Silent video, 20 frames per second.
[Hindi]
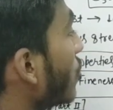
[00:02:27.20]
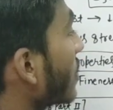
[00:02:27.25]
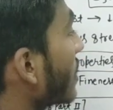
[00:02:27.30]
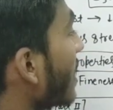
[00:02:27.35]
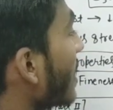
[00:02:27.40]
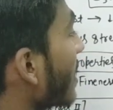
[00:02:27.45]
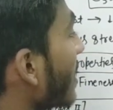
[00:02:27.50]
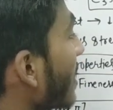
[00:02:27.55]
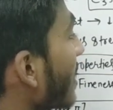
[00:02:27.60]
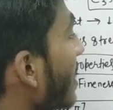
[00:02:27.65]

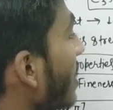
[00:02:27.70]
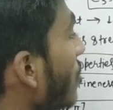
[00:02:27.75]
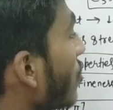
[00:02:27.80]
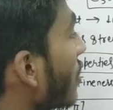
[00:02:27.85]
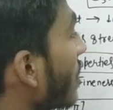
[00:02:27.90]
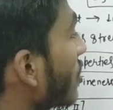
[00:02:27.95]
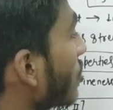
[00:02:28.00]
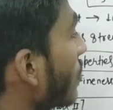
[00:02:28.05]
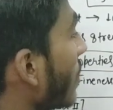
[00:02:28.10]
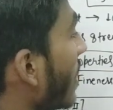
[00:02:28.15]
छोटा करना
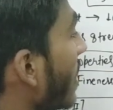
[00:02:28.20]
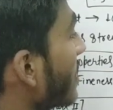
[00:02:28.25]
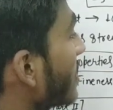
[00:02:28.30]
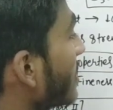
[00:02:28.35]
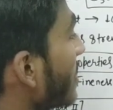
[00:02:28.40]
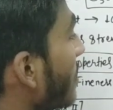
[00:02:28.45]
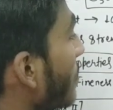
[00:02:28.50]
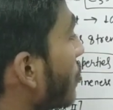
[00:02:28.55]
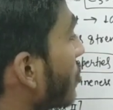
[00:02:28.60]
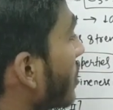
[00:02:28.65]
होगा तो
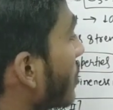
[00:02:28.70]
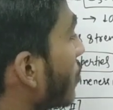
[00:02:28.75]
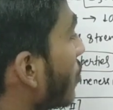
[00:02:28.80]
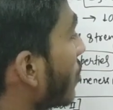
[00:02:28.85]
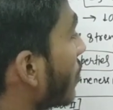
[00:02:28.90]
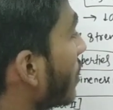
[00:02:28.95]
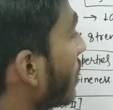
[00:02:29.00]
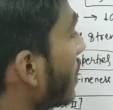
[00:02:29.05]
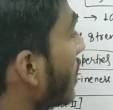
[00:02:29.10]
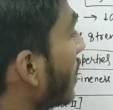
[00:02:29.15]
ऐसे हम
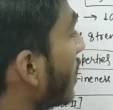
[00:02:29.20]
देखो